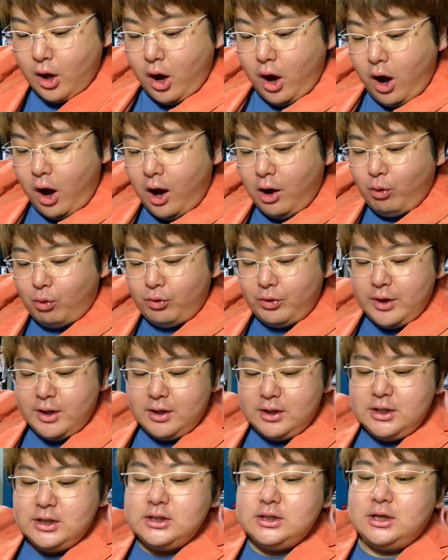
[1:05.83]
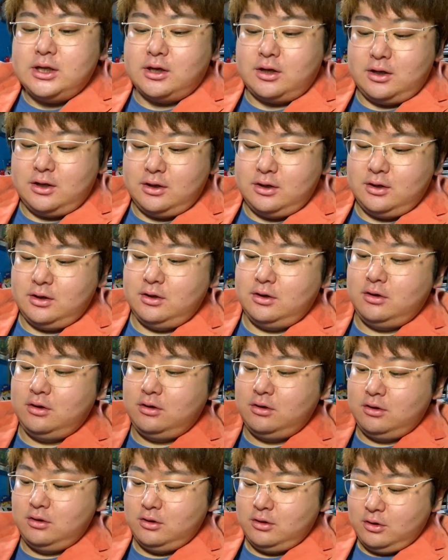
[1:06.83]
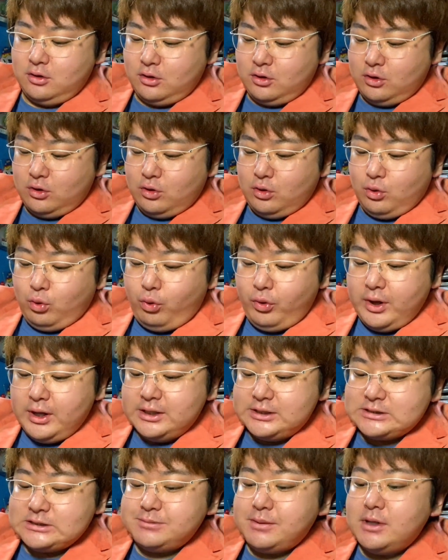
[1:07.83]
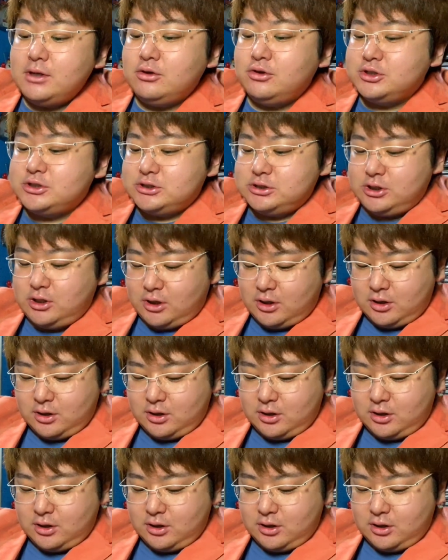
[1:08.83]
あ、これいい、これ一番くじだ。